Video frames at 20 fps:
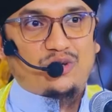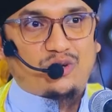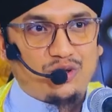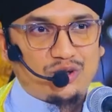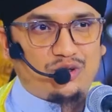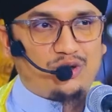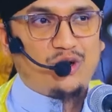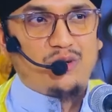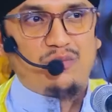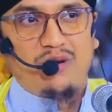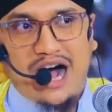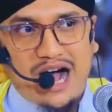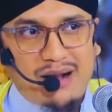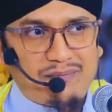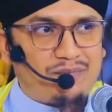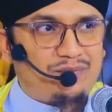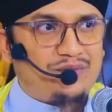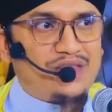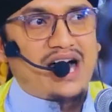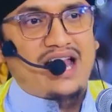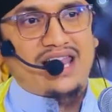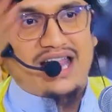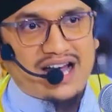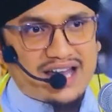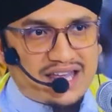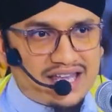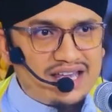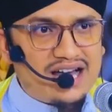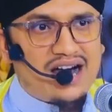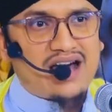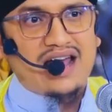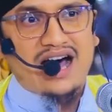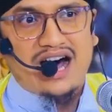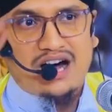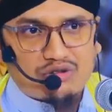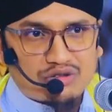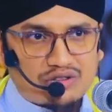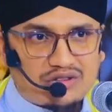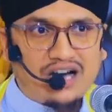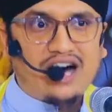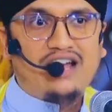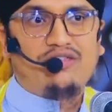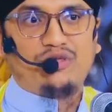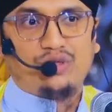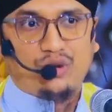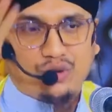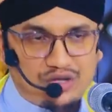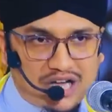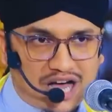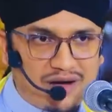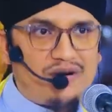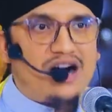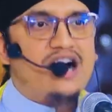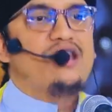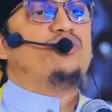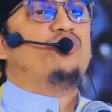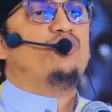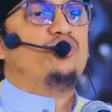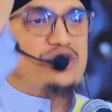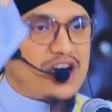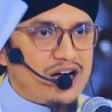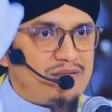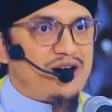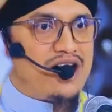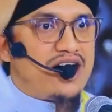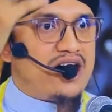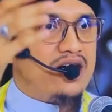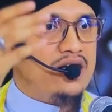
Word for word: কুতুব আবদাল আখিয়ার আওতাদ নুদাবা নুজাবা